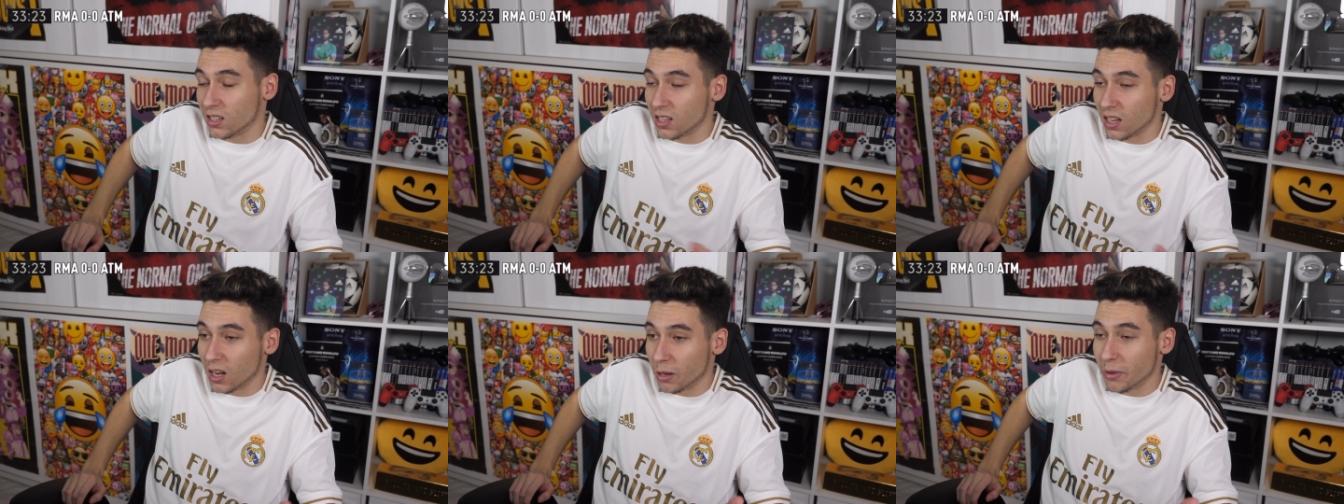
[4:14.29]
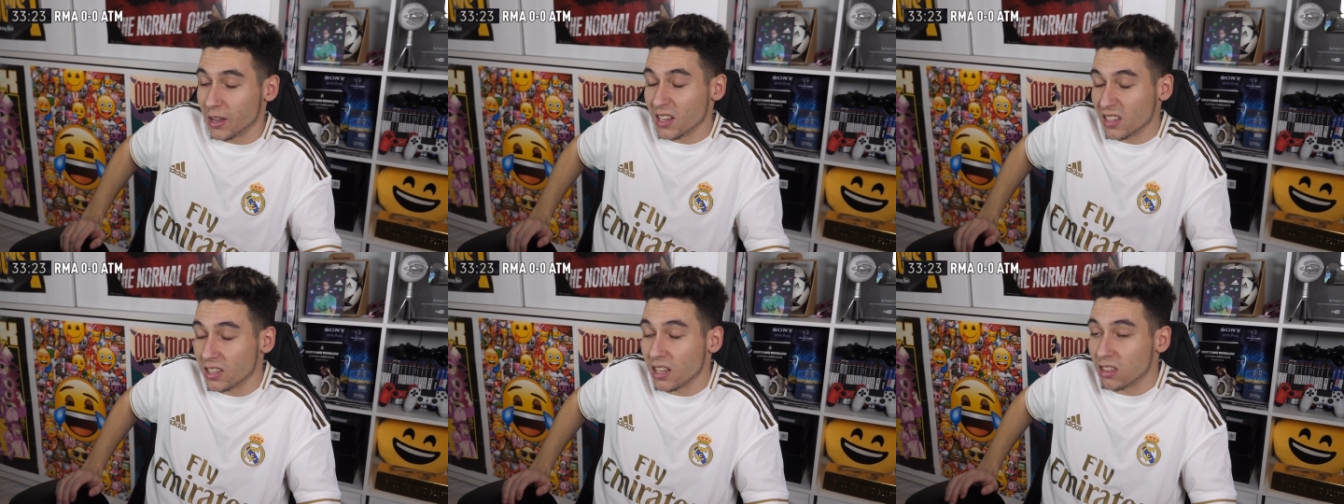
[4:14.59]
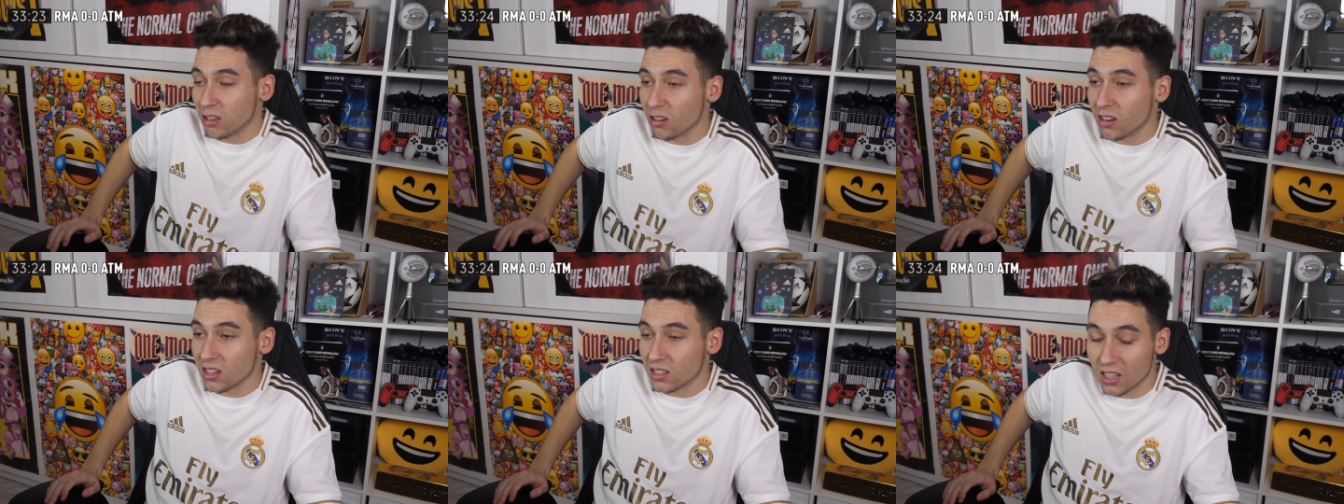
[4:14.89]
se le ve
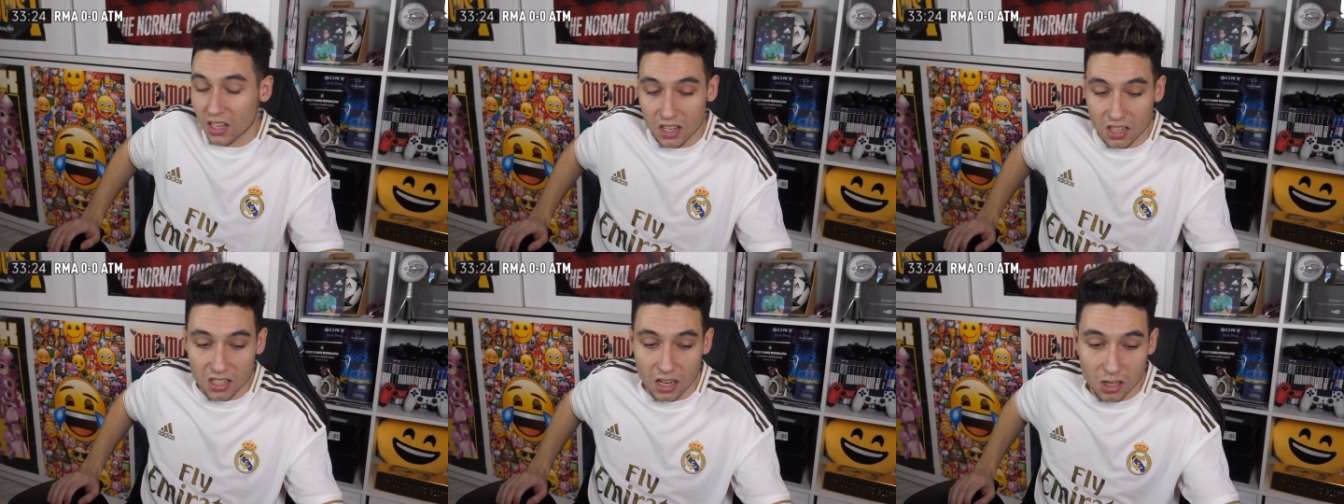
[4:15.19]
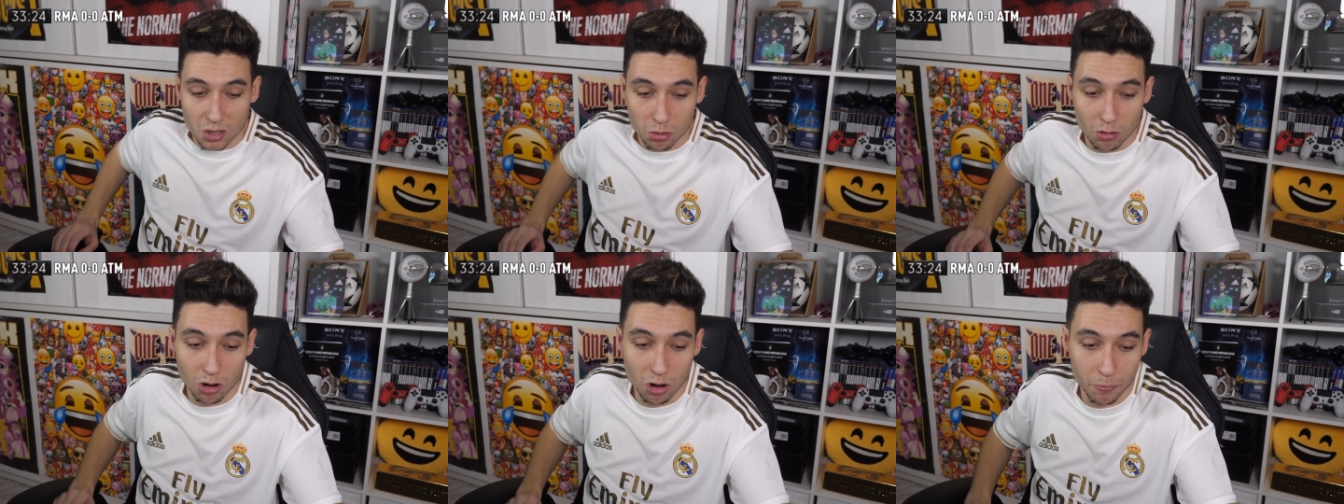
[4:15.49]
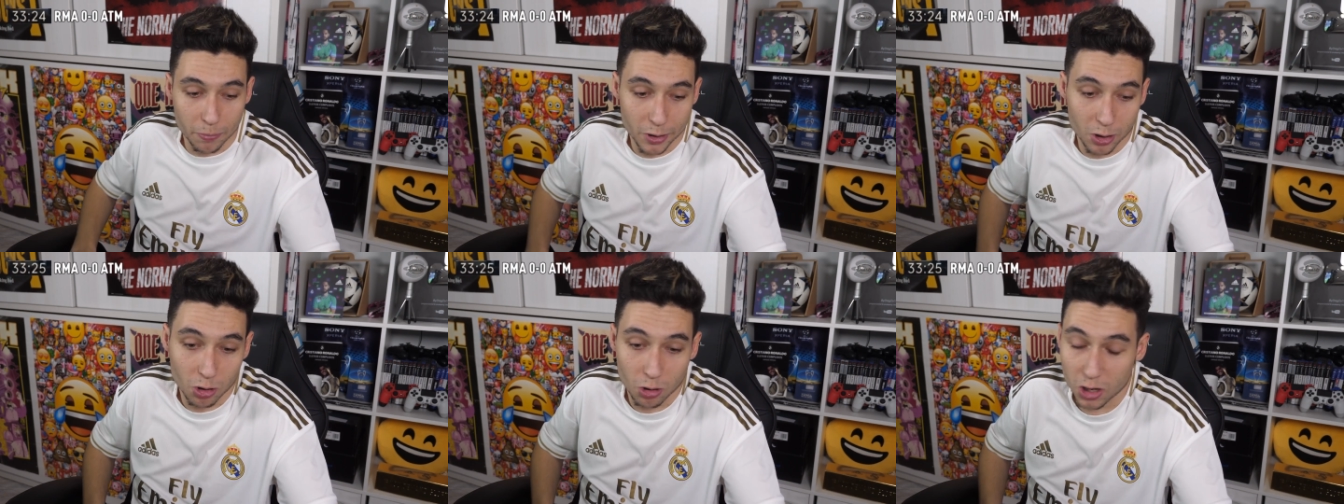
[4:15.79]
intenciones de irse al
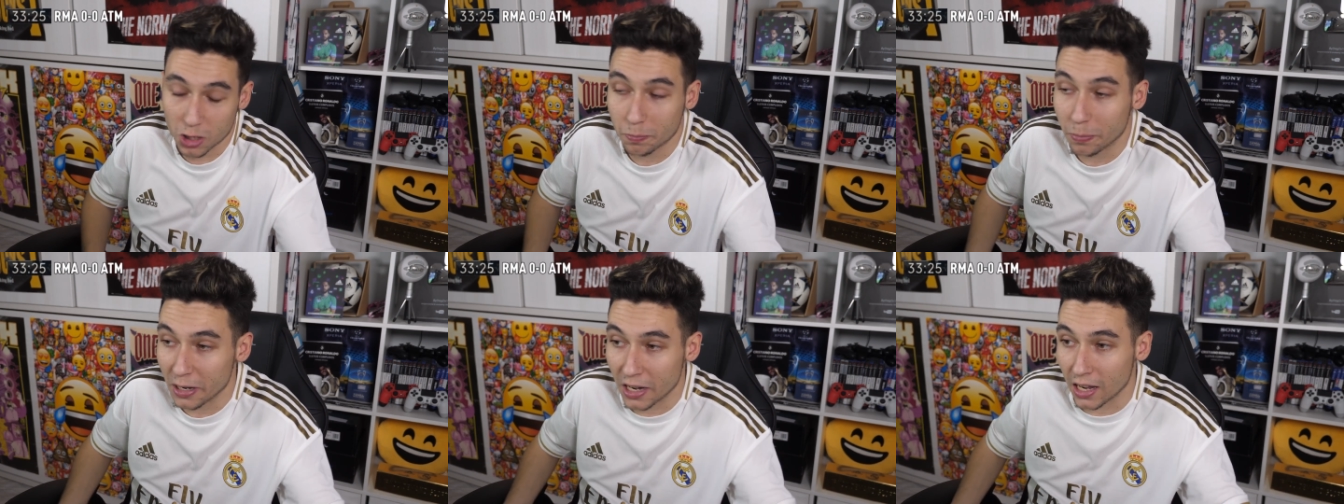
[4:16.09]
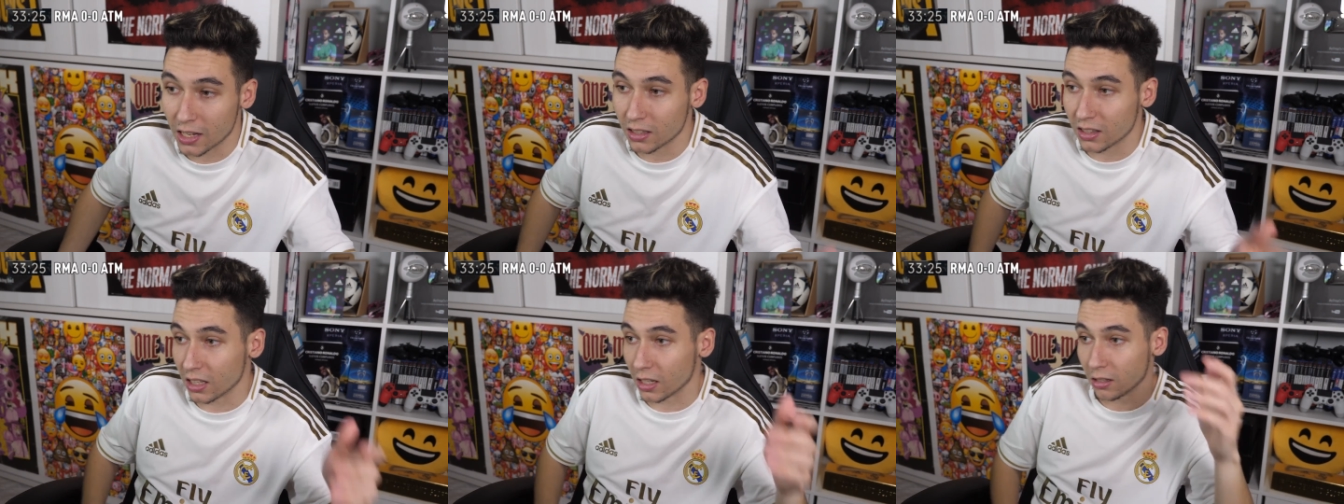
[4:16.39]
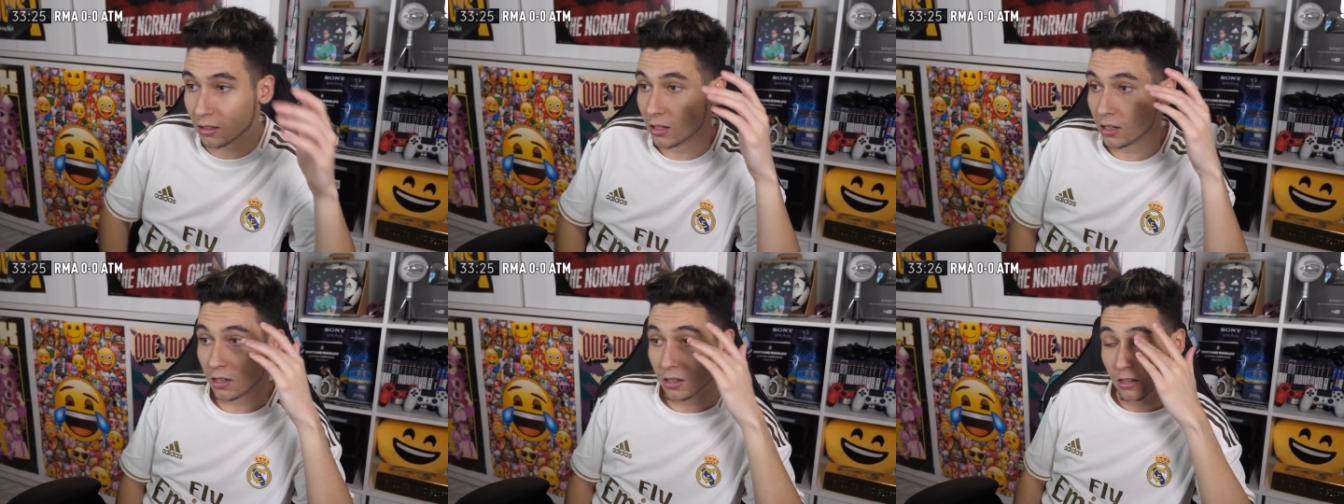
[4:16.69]
suelo, pero es penalti